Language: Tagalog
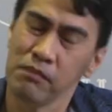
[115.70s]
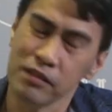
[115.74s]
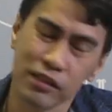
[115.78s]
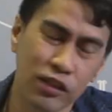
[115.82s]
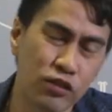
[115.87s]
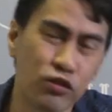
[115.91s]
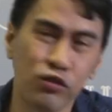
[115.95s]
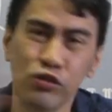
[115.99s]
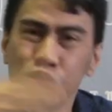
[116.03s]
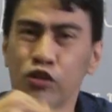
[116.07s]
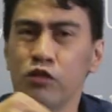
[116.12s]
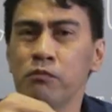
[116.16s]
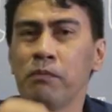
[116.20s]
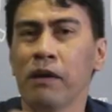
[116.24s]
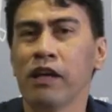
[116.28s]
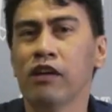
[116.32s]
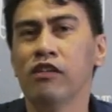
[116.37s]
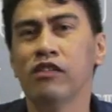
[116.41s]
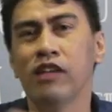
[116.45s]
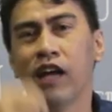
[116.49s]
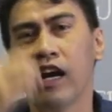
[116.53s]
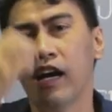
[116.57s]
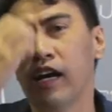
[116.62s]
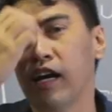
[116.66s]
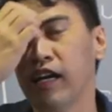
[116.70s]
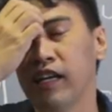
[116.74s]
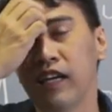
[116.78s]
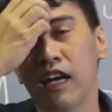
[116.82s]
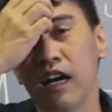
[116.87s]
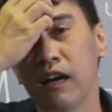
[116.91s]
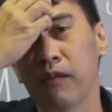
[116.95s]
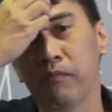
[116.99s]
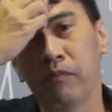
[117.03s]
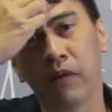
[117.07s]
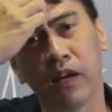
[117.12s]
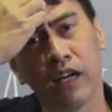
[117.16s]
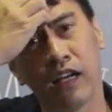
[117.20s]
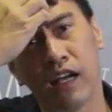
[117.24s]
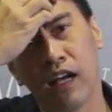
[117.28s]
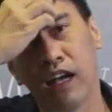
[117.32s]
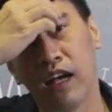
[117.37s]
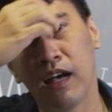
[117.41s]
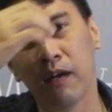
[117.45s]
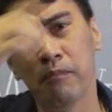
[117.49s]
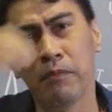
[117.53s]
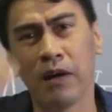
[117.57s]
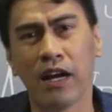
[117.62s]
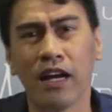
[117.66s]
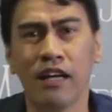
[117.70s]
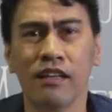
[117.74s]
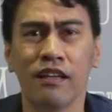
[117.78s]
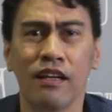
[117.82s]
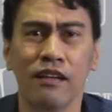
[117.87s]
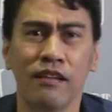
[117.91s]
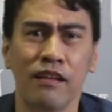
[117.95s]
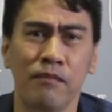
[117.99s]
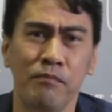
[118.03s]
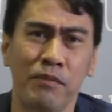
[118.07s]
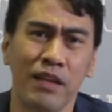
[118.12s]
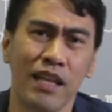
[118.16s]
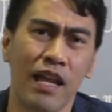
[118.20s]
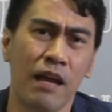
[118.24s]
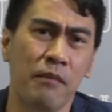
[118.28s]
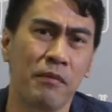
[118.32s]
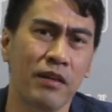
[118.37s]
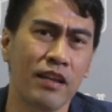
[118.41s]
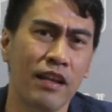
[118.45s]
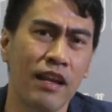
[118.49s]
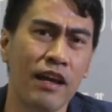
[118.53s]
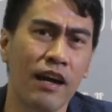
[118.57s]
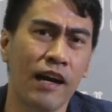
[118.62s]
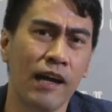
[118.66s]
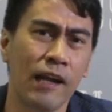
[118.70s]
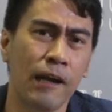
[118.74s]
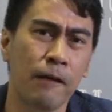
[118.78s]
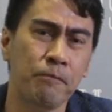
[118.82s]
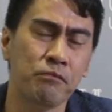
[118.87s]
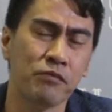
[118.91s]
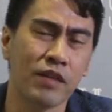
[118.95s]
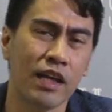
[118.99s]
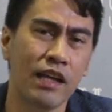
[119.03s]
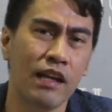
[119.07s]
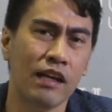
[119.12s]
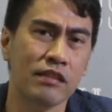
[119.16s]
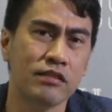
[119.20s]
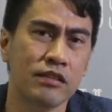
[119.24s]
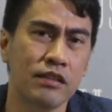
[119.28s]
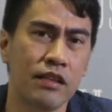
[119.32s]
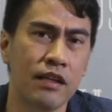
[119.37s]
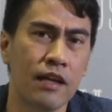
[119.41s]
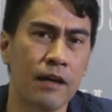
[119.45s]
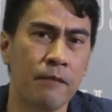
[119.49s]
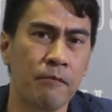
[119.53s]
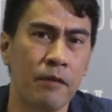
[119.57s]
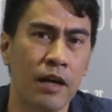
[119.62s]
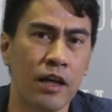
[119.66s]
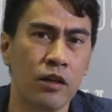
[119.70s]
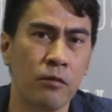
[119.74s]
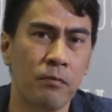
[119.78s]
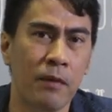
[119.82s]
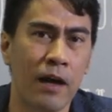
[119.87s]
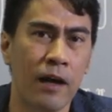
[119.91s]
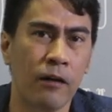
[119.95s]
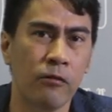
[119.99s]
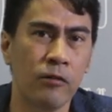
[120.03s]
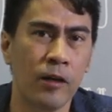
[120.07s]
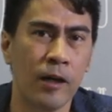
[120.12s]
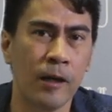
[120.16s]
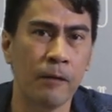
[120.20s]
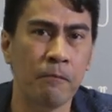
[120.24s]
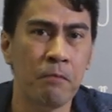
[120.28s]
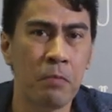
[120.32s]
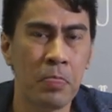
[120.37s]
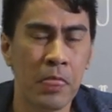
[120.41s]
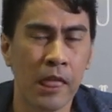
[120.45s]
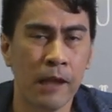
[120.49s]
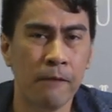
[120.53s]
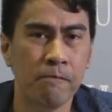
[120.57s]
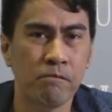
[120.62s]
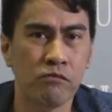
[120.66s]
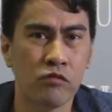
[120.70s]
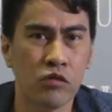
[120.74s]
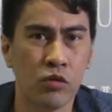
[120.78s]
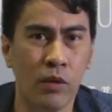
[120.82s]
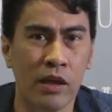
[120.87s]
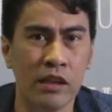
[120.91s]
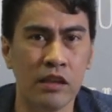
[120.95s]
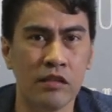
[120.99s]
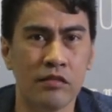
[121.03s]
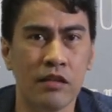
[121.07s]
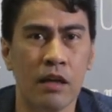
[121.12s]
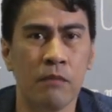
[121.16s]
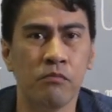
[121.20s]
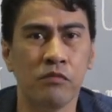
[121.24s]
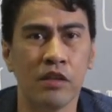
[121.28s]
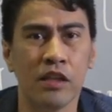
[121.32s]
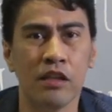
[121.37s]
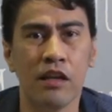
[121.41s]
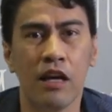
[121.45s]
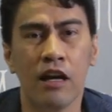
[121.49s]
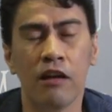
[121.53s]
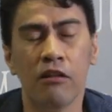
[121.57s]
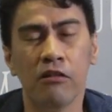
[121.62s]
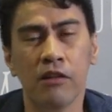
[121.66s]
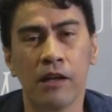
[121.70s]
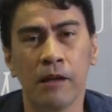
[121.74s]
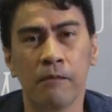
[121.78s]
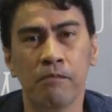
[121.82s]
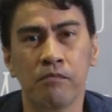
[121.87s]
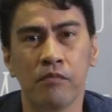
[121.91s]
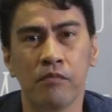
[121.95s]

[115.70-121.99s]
sa noon, noon pa yon nakakaya. Pagka, pagka na- malaman nila, akala, akala kasi nila, mga ano pa ako eh. 20 something lang ako eh.